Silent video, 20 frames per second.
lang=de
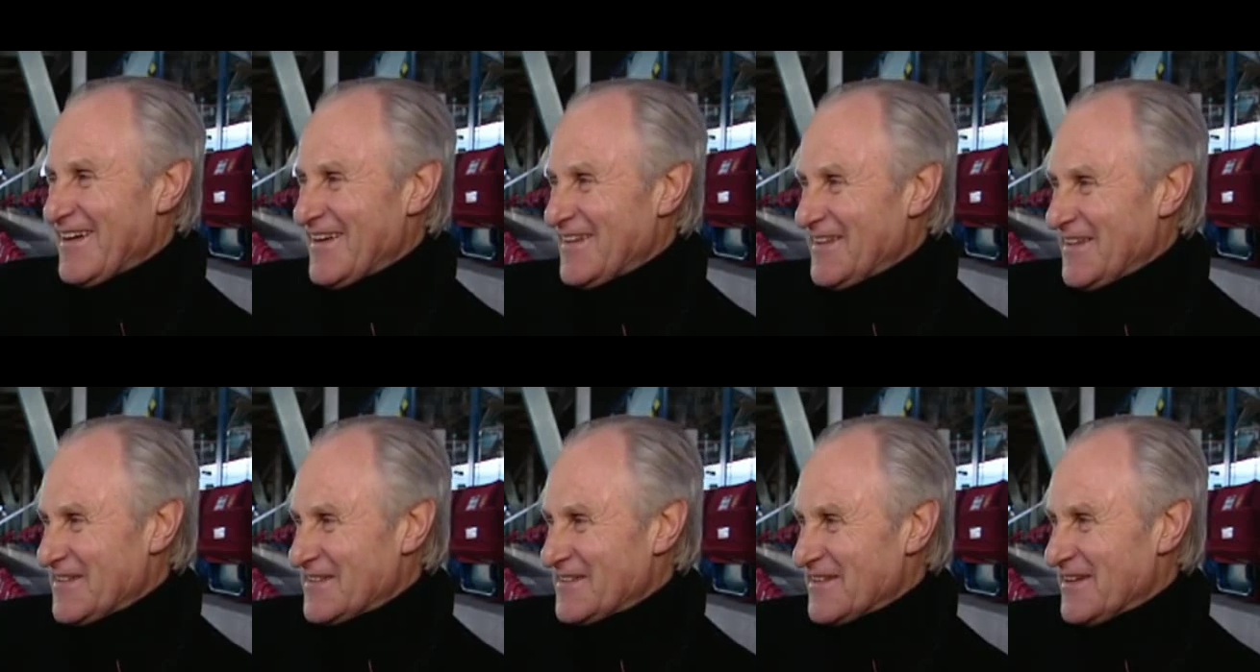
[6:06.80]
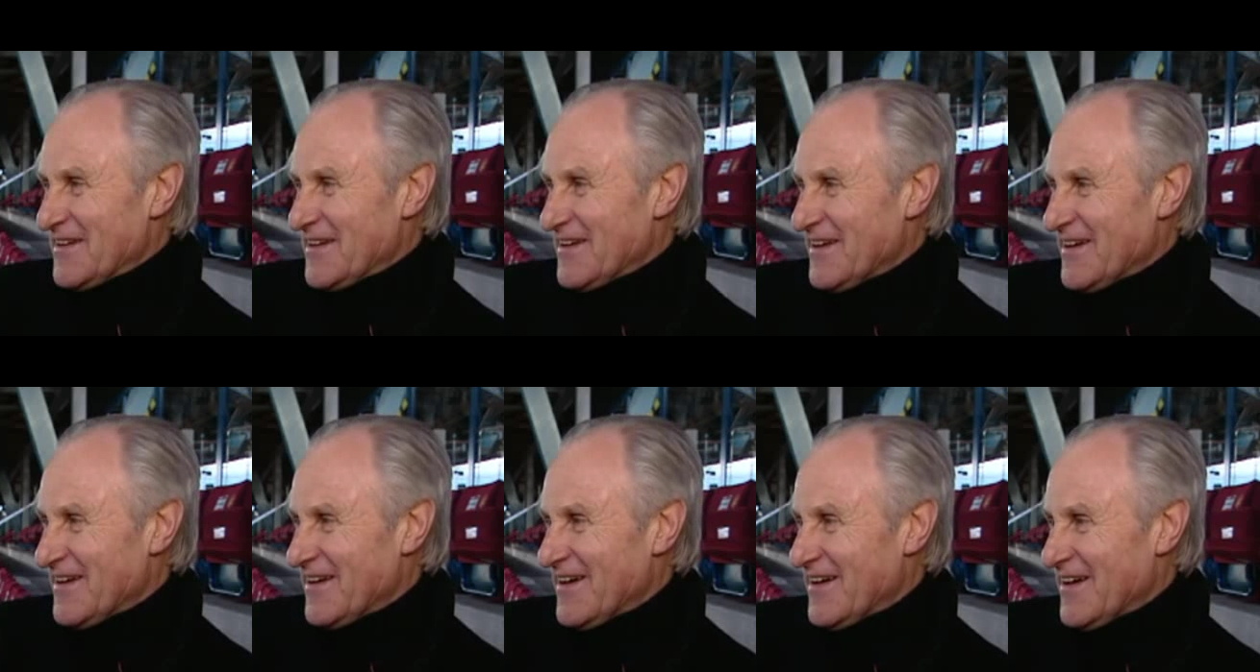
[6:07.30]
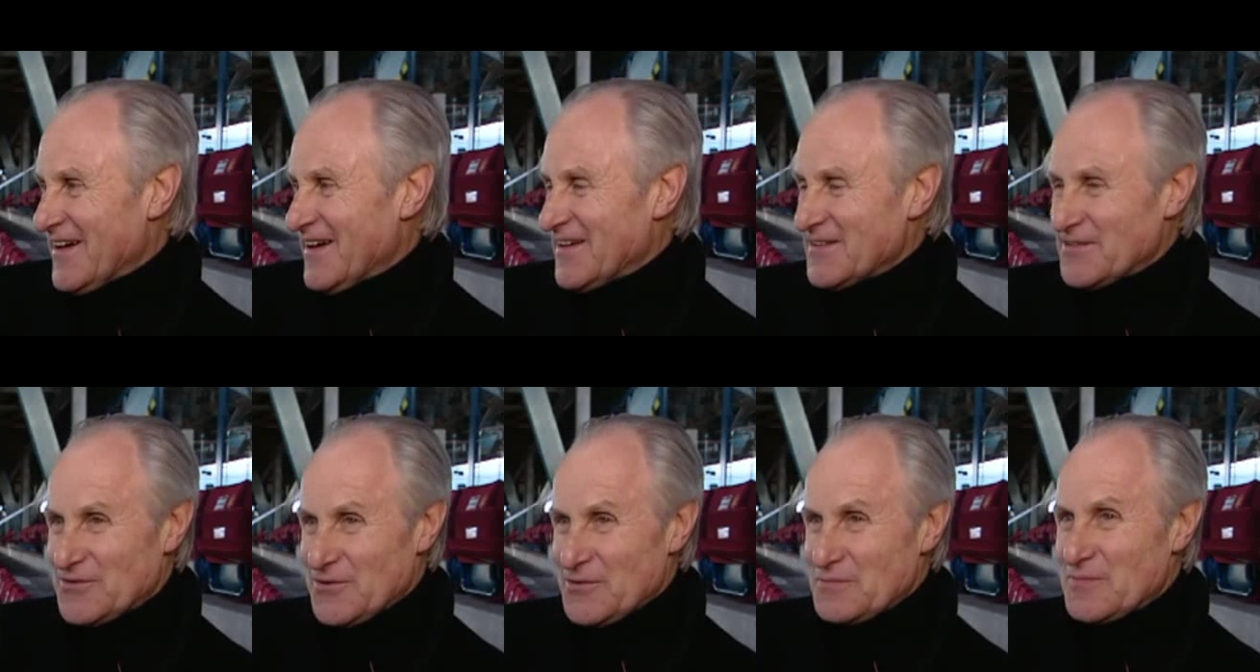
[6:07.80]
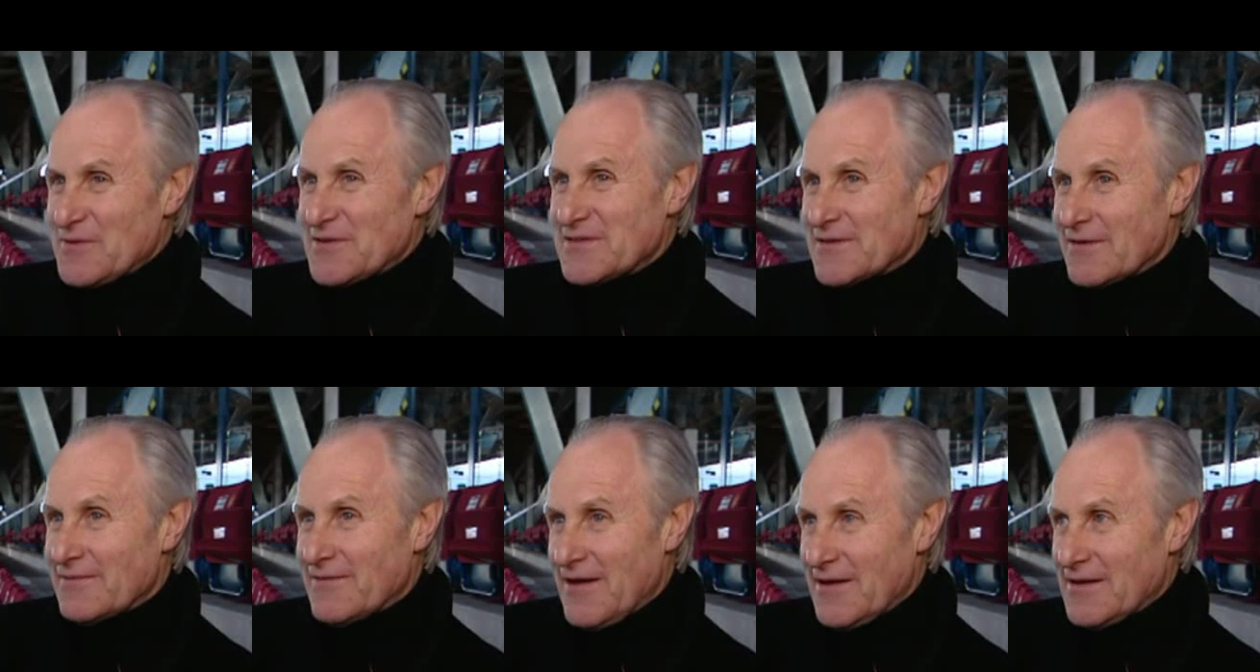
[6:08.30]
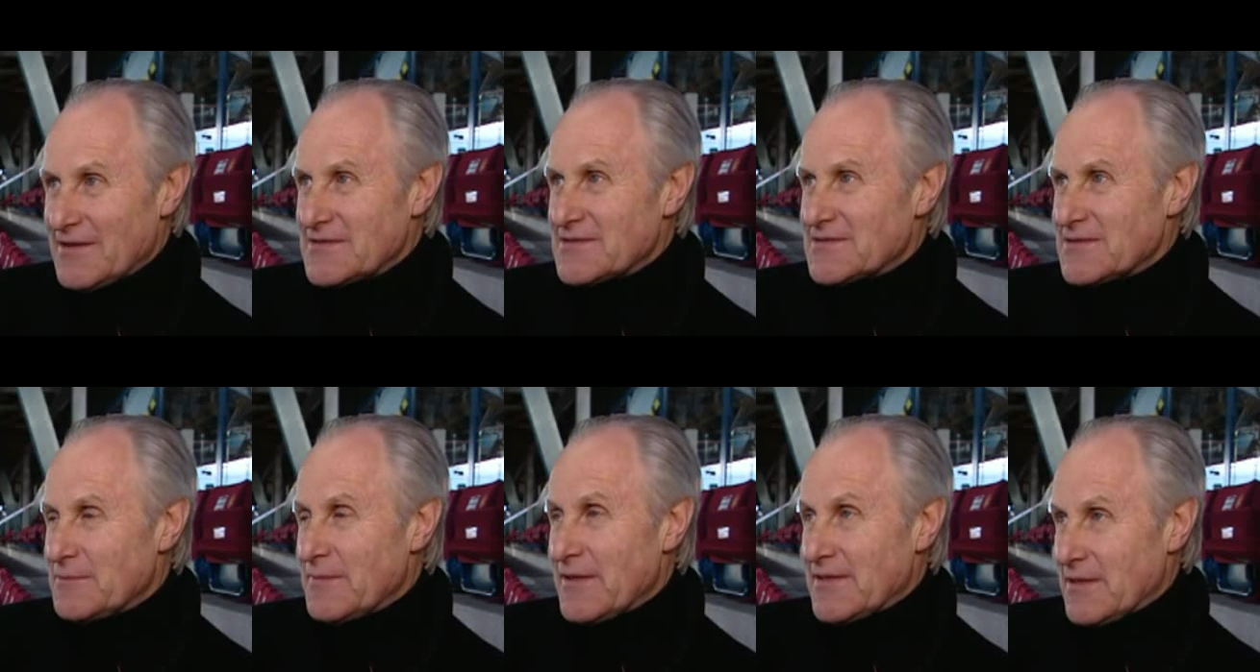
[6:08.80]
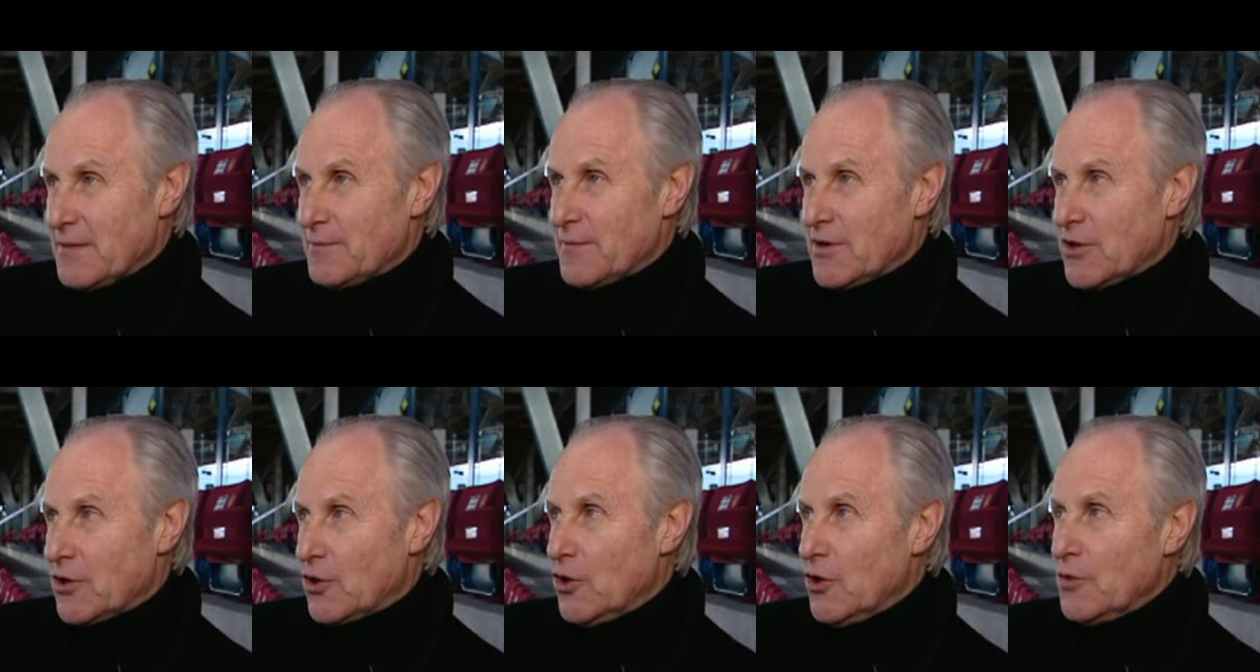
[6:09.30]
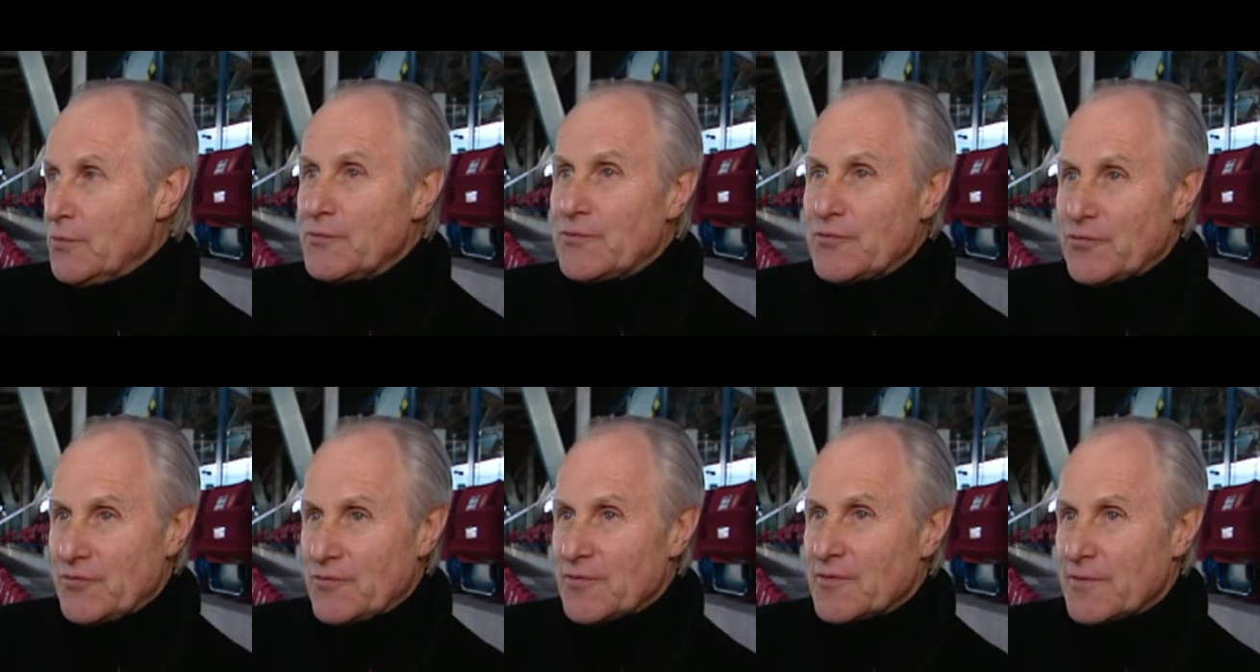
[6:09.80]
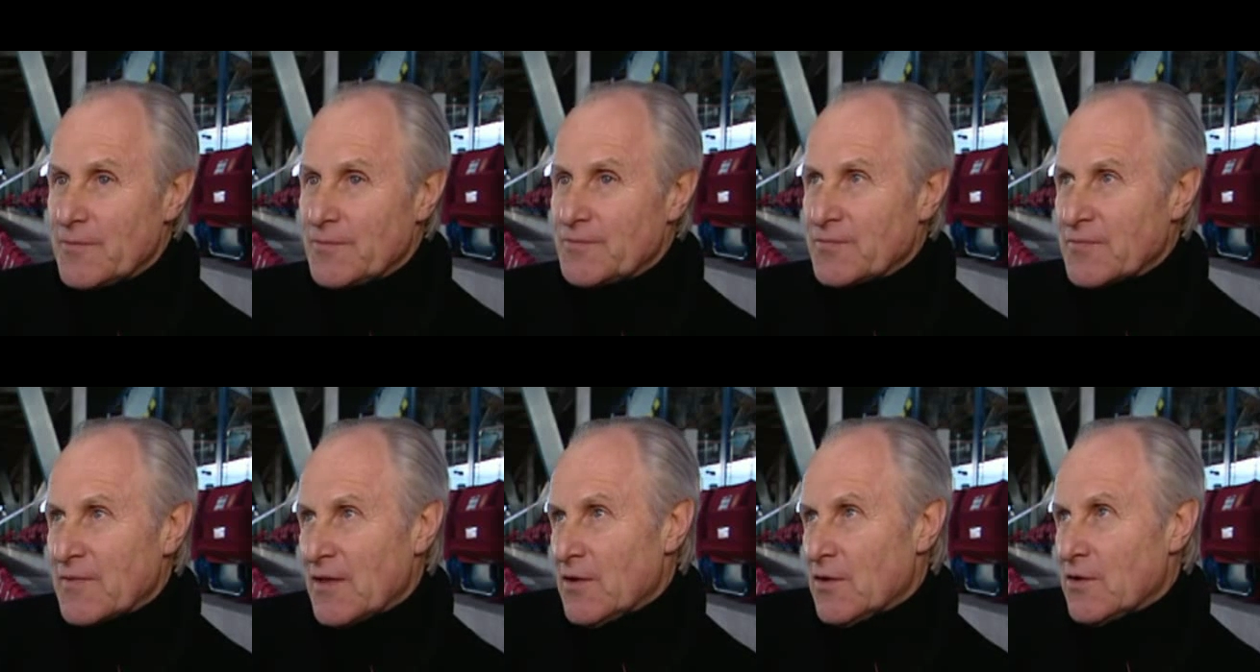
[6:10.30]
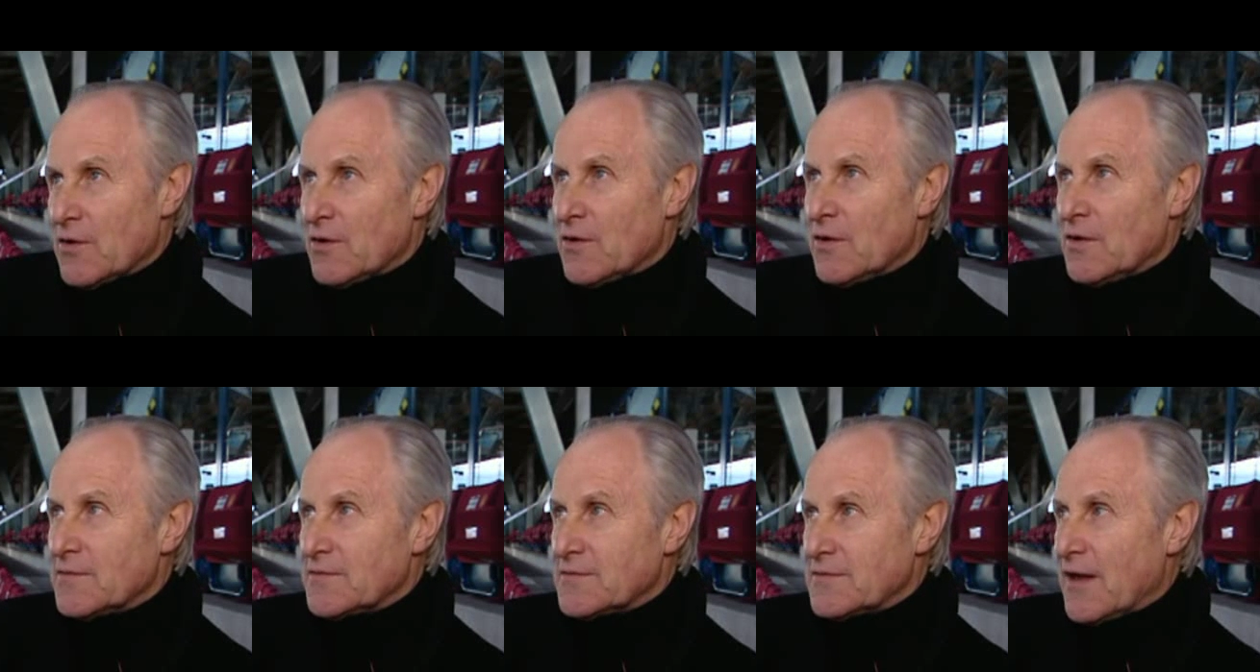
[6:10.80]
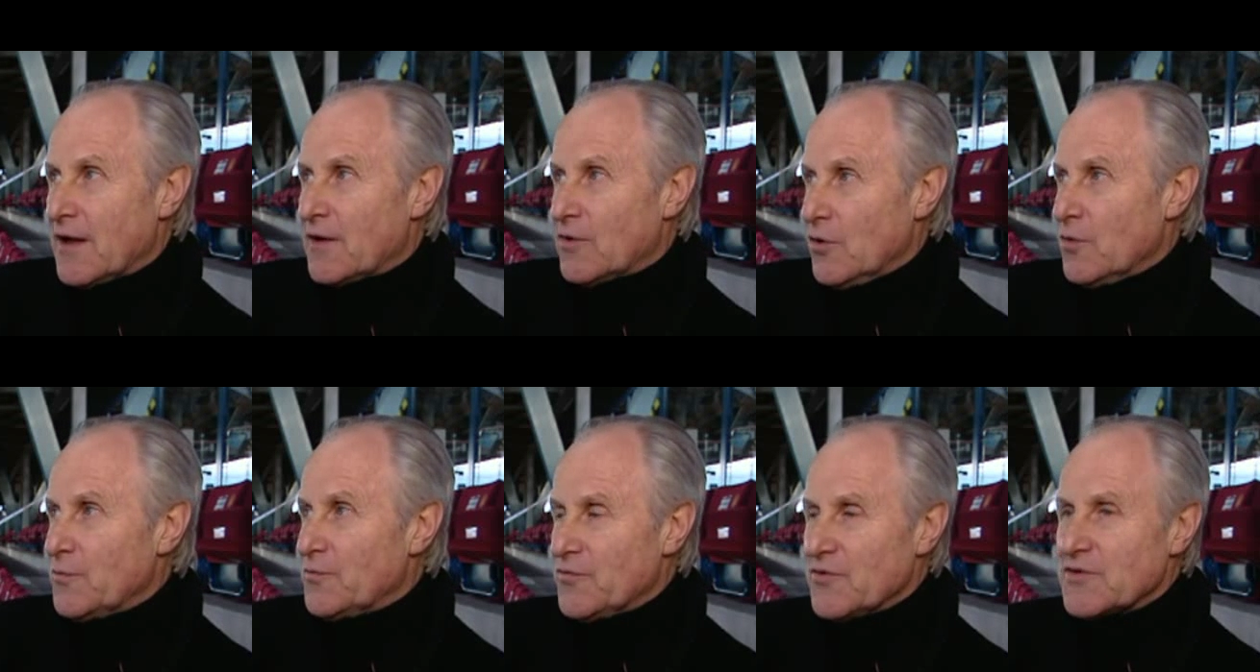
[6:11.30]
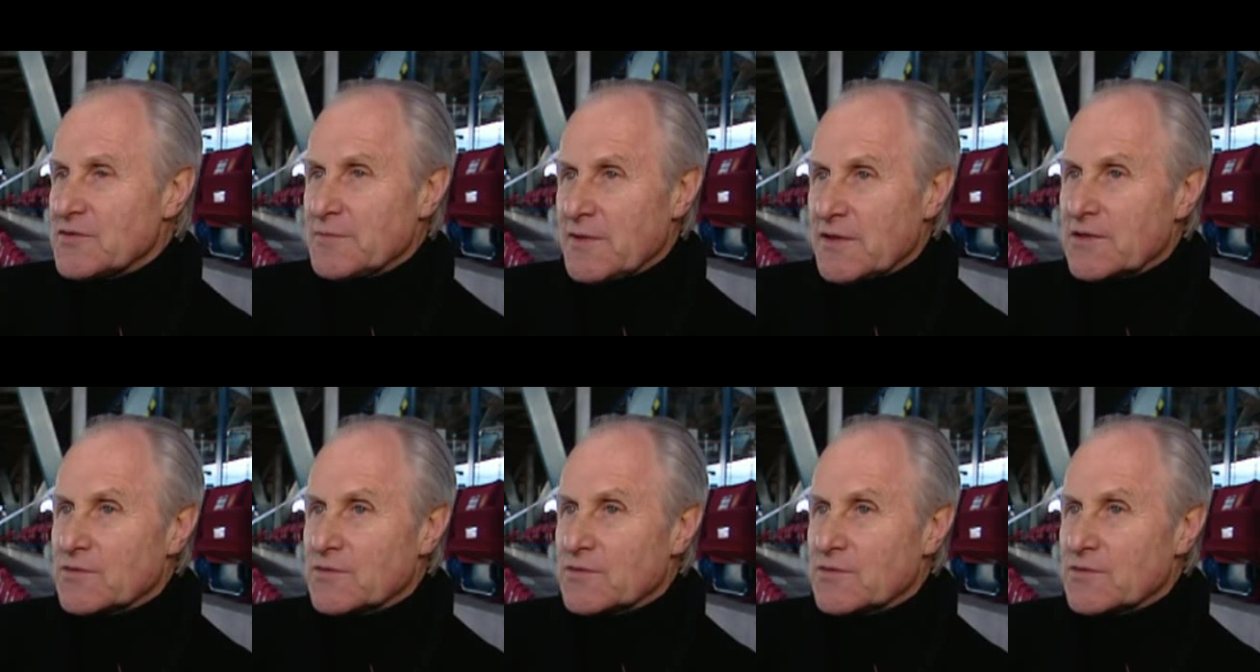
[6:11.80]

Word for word: er ist ein, äh, äh, ein typischer Walliser mit einem Kopf. Und der Kopf ist